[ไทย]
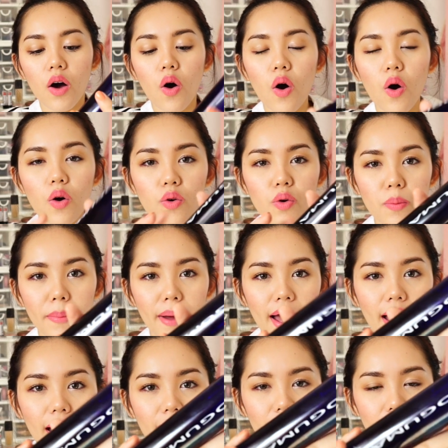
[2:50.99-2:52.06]
โอกุมะ
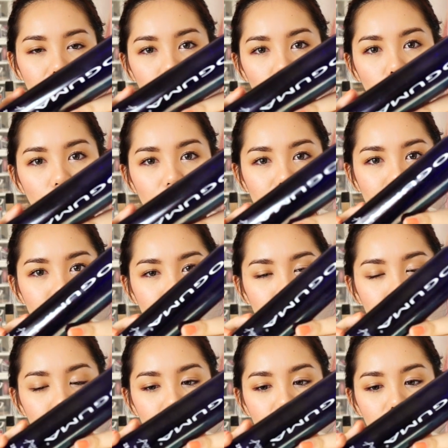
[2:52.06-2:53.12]
อะควา
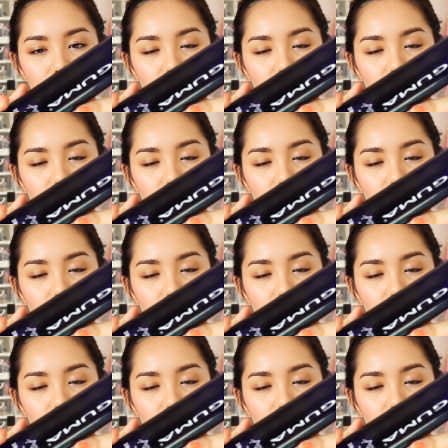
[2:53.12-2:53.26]
คี